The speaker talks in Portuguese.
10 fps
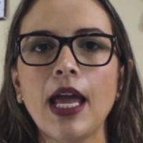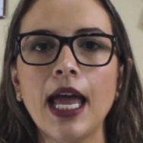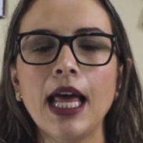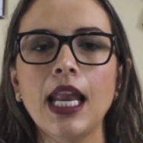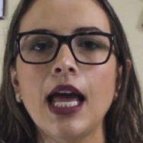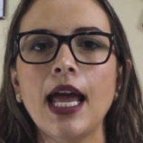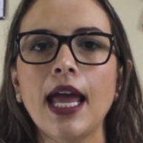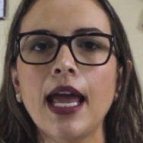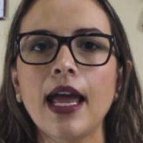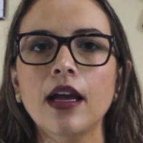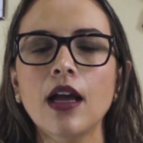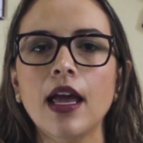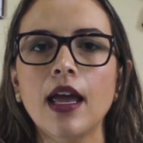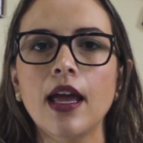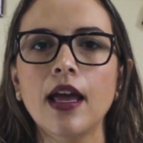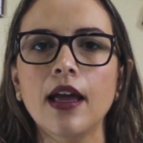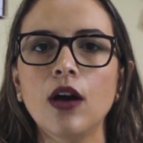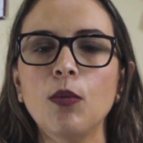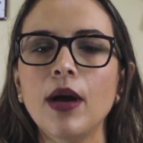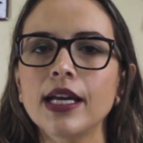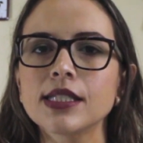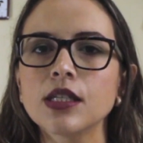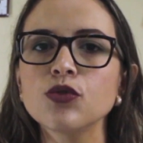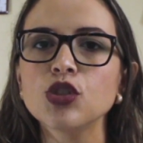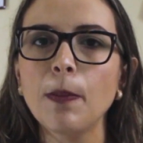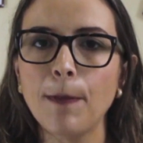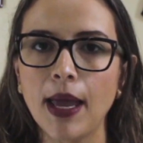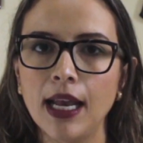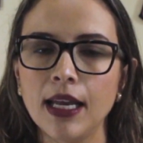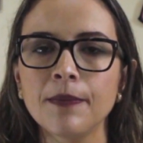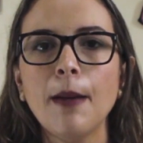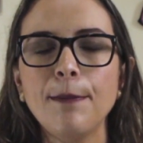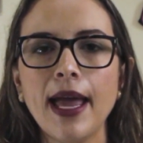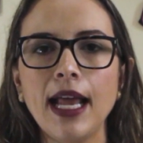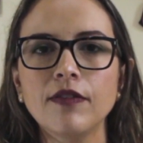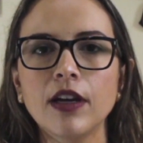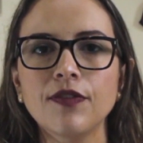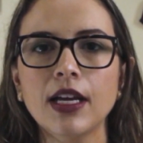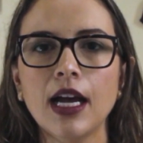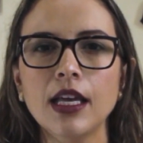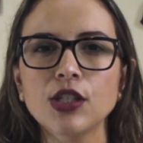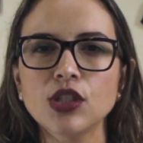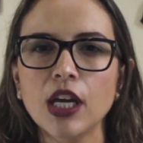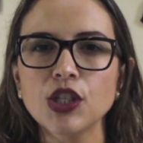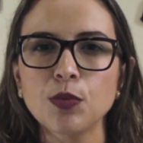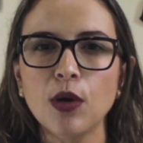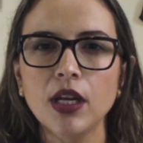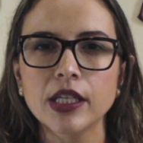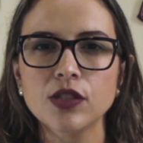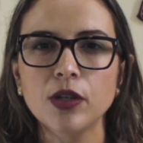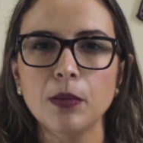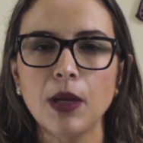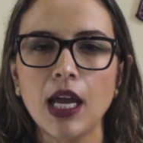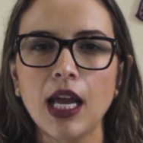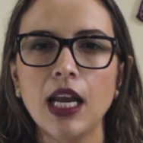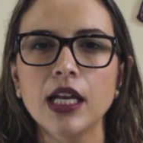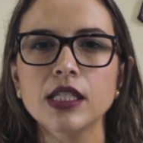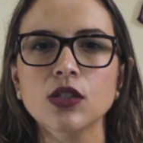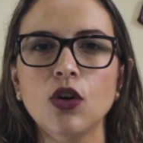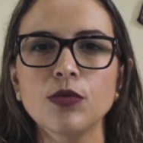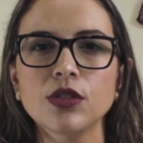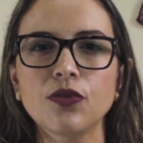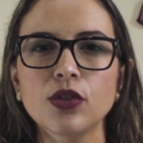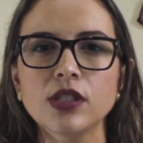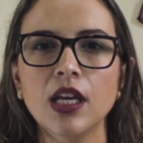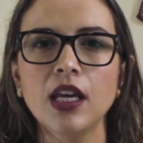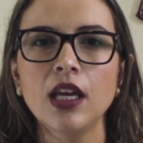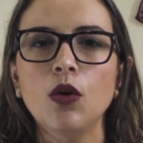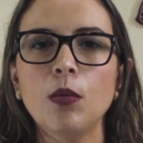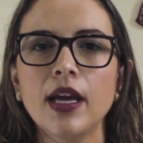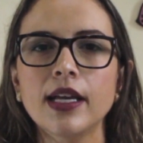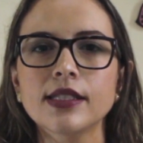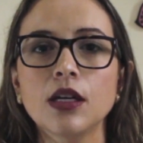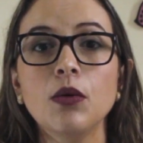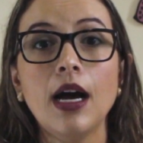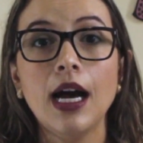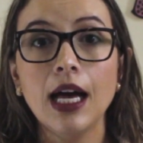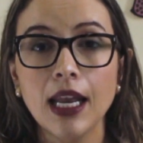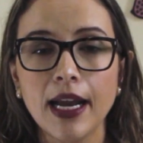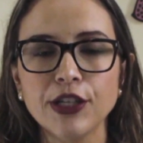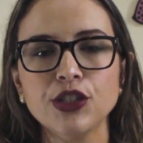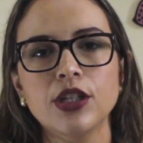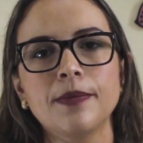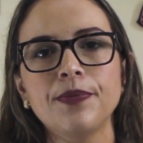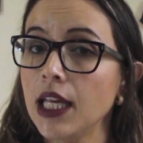Ela é, é, uma reação de pele. A pele vai ficar aí cheia de bolinhas vermelhas, como se fosse aí uma reação alérgica.